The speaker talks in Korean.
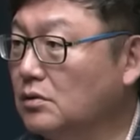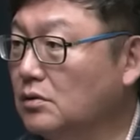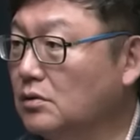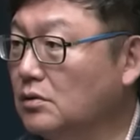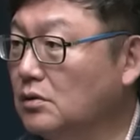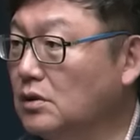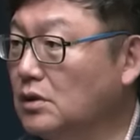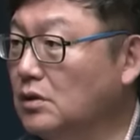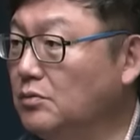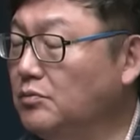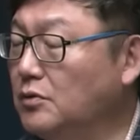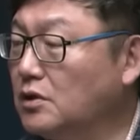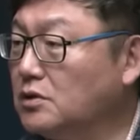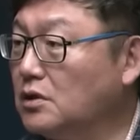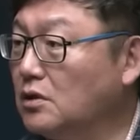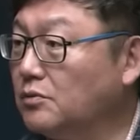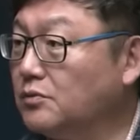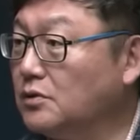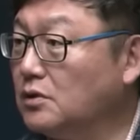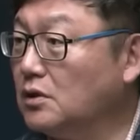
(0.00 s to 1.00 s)
그 임대
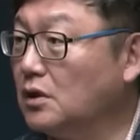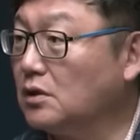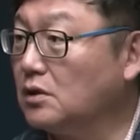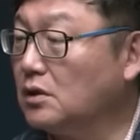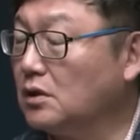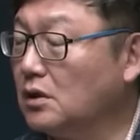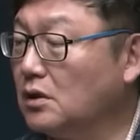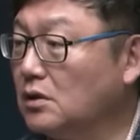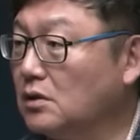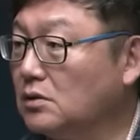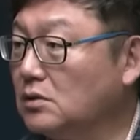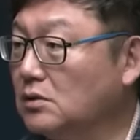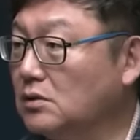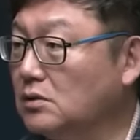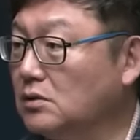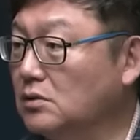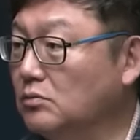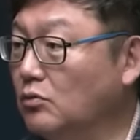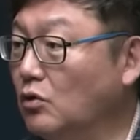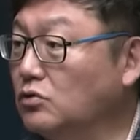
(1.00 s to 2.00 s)
사업들을 갖다가 그
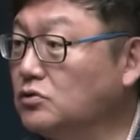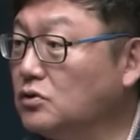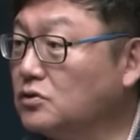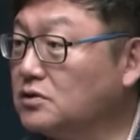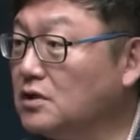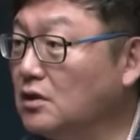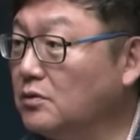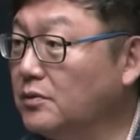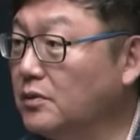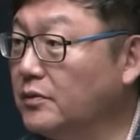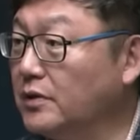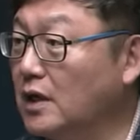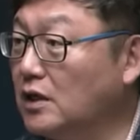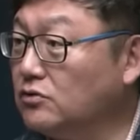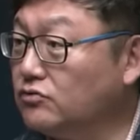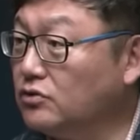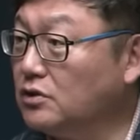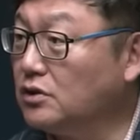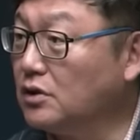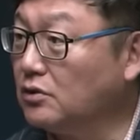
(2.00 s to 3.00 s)
목적 사업이면 할
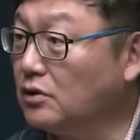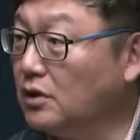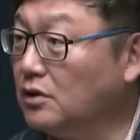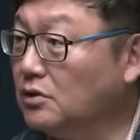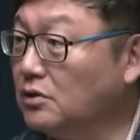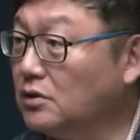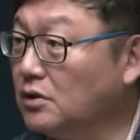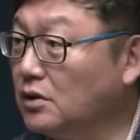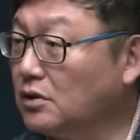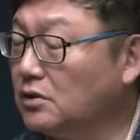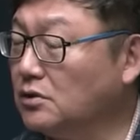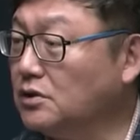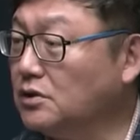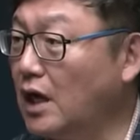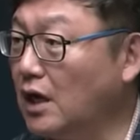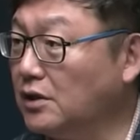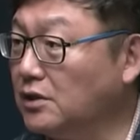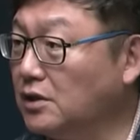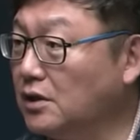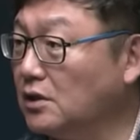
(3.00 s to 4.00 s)
수 있게 돼 있는데 그게
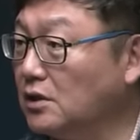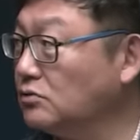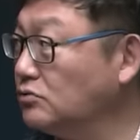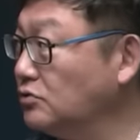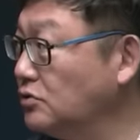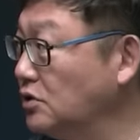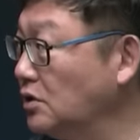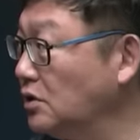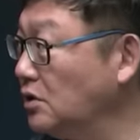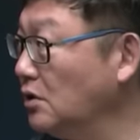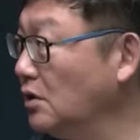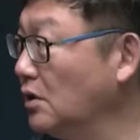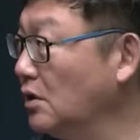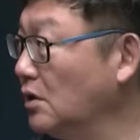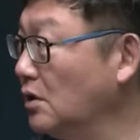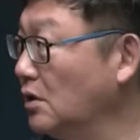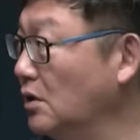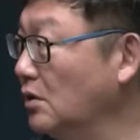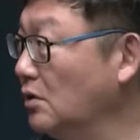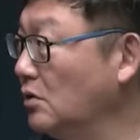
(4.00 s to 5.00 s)
아니라 굳이
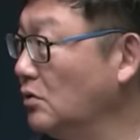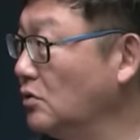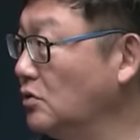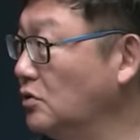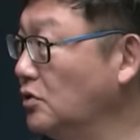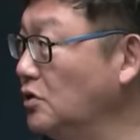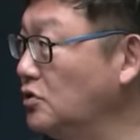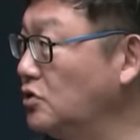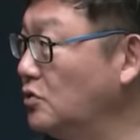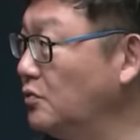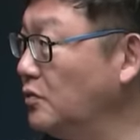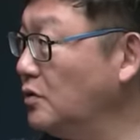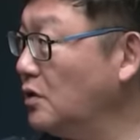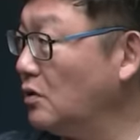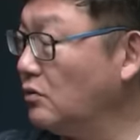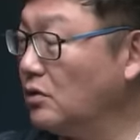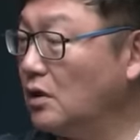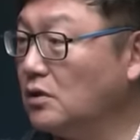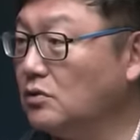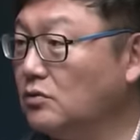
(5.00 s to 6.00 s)

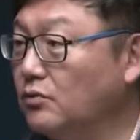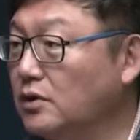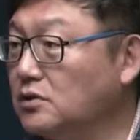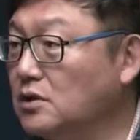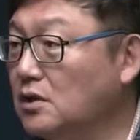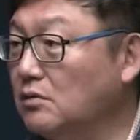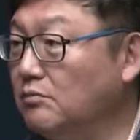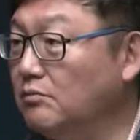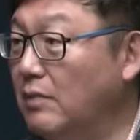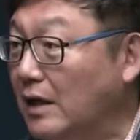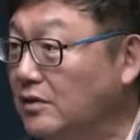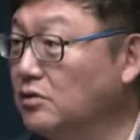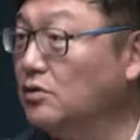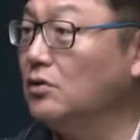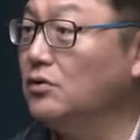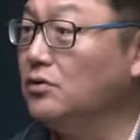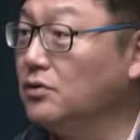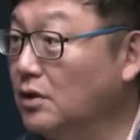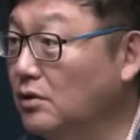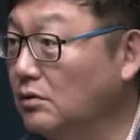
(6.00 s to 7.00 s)
그리심이라고 하는 회사를
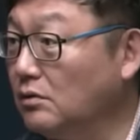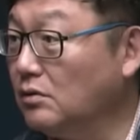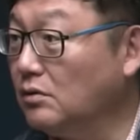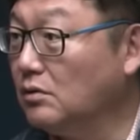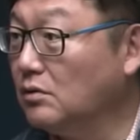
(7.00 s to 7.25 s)
만들었네요.